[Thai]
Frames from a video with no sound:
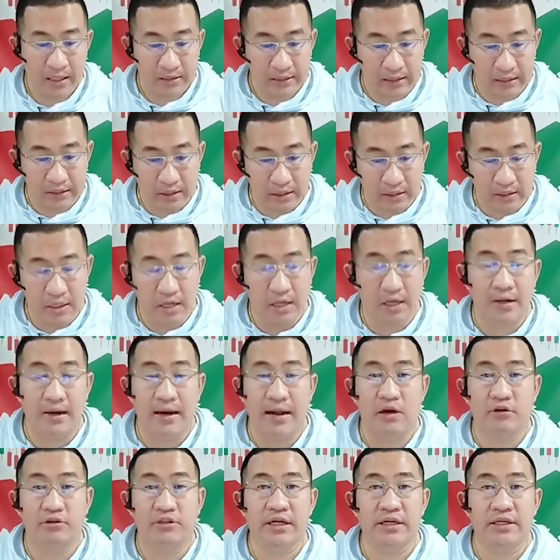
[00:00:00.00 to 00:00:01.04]
แต่ถ้าเกิด
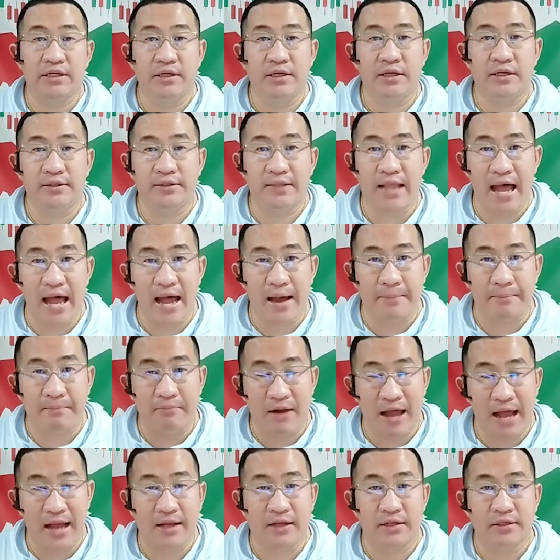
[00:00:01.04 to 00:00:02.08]
เราจะยึดตาม
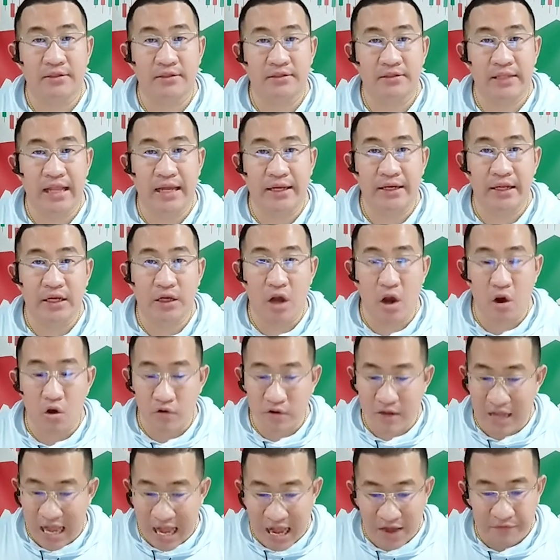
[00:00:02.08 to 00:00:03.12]
หลักเทคนิค
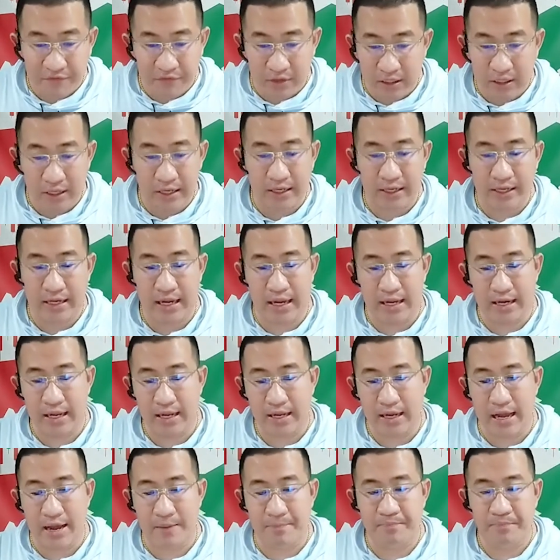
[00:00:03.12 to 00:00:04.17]
กราฟ เลยเนี่ย
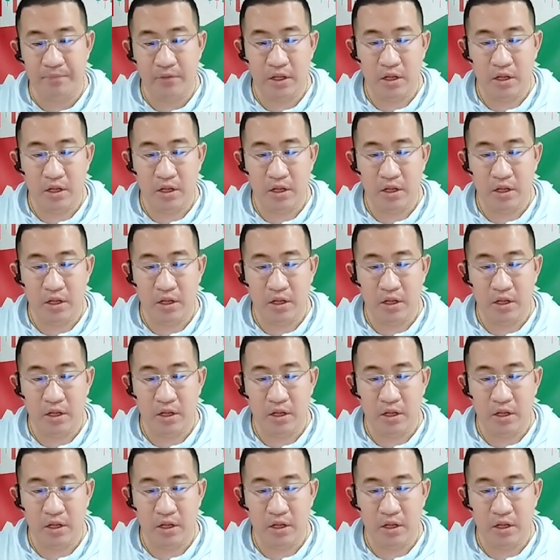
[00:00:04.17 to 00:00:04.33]
นะครับ